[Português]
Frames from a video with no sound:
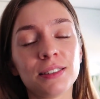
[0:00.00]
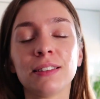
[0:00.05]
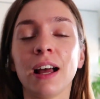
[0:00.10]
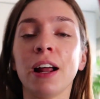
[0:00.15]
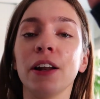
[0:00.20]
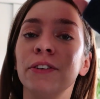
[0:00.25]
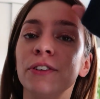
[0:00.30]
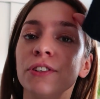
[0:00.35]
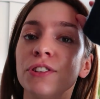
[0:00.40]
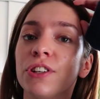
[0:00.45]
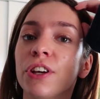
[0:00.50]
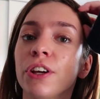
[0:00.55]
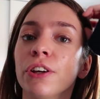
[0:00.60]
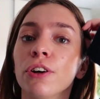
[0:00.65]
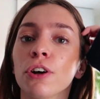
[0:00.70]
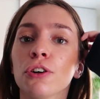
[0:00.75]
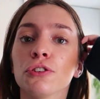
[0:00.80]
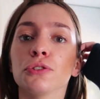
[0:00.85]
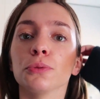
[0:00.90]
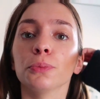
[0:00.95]
acertaram em
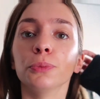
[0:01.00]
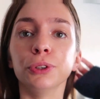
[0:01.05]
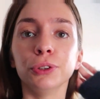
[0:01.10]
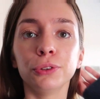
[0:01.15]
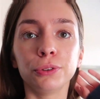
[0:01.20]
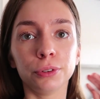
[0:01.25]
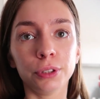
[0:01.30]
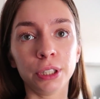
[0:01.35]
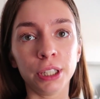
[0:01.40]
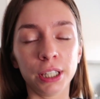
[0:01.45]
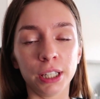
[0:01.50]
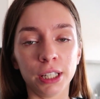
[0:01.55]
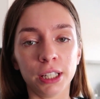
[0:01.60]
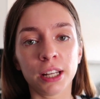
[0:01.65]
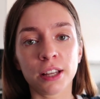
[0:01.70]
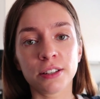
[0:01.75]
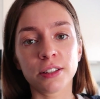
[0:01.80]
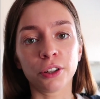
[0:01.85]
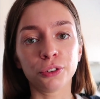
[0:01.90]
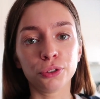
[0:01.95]
cheio, gosto muito
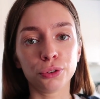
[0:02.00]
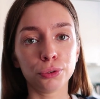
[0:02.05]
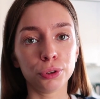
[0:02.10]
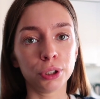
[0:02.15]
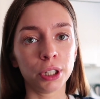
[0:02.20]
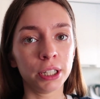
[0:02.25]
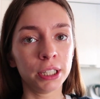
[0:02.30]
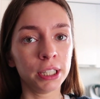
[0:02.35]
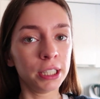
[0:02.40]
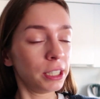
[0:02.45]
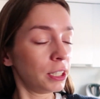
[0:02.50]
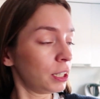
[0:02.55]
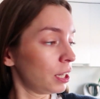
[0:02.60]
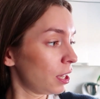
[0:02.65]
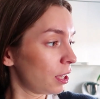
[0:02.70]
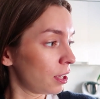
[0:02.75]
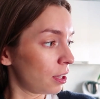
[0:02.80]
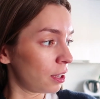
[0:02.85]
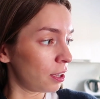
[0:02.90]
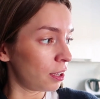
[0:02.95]
e nesta altura
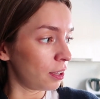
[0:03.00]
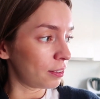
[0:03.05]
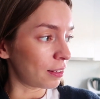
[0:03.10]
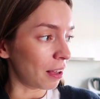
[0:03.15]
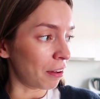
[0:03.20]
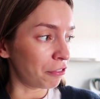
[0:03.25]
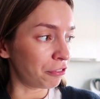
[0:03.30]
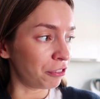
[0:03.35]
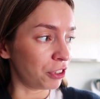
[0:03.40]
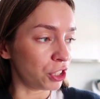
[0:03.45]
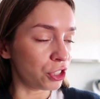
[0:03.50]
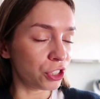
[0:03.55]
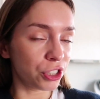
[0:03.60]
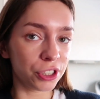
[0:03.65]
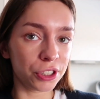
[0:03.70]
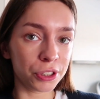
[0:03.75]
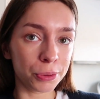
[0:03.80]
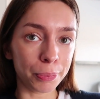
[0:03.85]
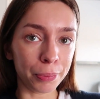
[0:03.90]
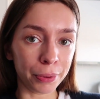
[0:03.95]
está eh, uh,
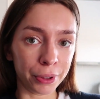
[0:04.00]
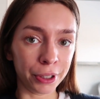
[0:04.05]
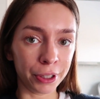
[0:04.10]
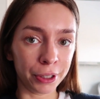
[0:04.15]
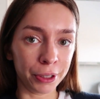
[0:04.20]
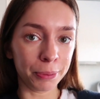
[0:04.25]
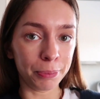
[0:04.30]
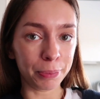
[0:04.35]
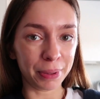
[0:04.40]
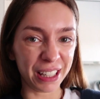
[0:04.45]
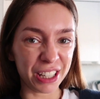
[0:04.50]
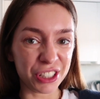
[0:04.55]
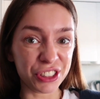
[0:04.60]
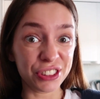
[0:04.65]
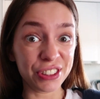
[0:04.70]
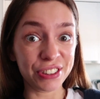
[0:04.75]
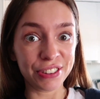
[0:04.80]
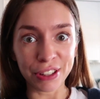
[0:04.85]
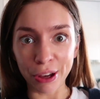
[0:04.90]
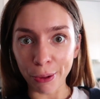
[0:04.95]
fixe para,
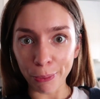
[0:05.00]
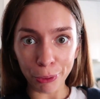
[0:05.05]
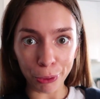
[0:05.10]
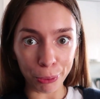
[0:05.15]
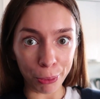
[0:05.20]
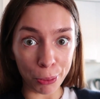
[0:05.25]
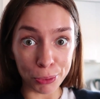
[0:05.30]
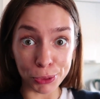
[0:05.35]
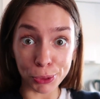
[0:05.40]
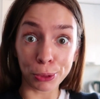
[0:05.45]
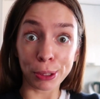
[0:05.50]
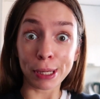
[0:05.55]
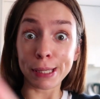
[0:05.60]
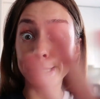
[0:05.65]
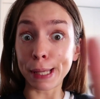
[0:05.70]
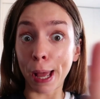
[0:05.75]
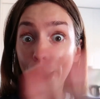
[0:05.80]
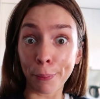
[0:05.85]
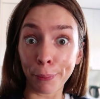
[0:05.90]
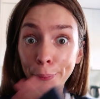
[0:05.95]
este tempo, que uma pessoa nem
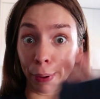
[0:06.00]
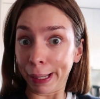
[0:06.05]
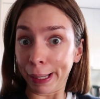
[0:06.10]
sabe